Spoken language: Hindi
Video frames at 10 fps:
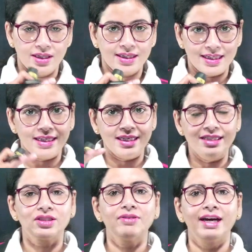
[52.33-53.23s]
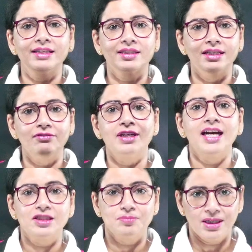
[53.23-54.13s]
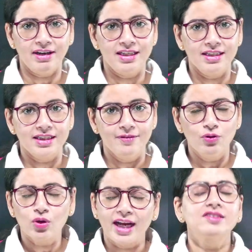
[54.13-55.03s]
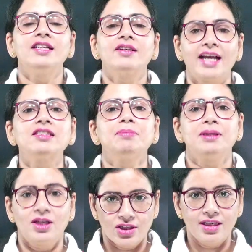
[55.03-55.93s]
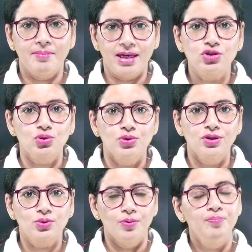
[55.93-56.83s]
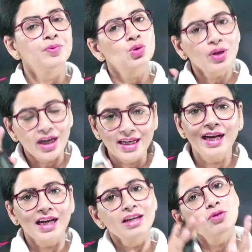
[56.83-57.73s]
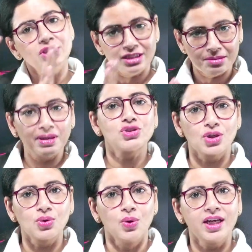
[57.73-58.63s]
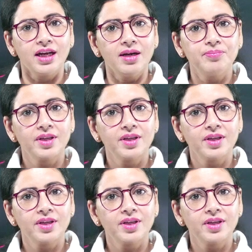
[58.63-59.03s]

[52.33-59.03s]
कैटेगरीज डिवाइडेड थी वर्णाज में डिवाइडेड थी वो कैसे कैसे पता चली हमारे हिस्टोरियंस को तो कहीं ना कहीं वो चीजें मैंशन होंगी ना